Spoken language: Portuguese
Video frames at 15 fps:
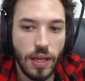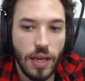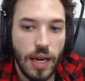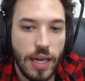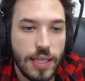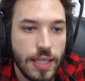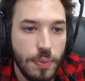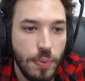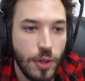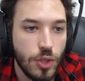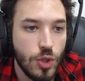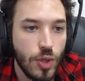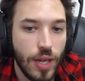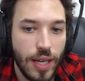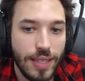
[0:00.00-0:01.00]
Aqui você pode
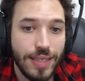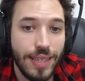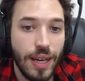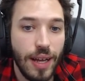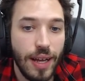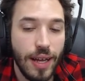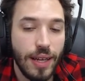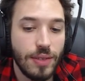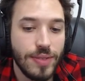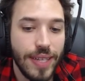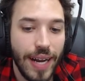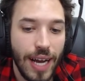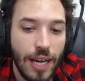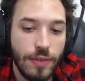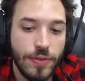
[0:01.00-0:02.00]
jogar é,
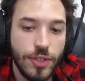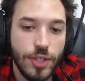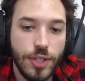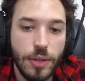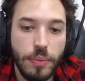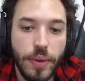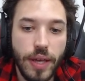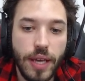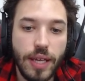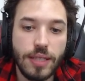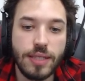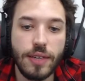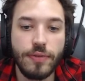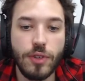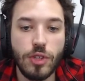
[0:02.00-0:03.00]
draft também,
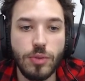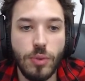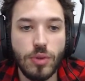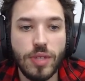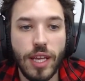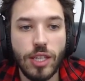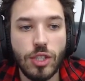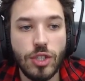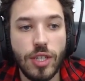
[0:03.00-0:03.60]
desafios de montagem de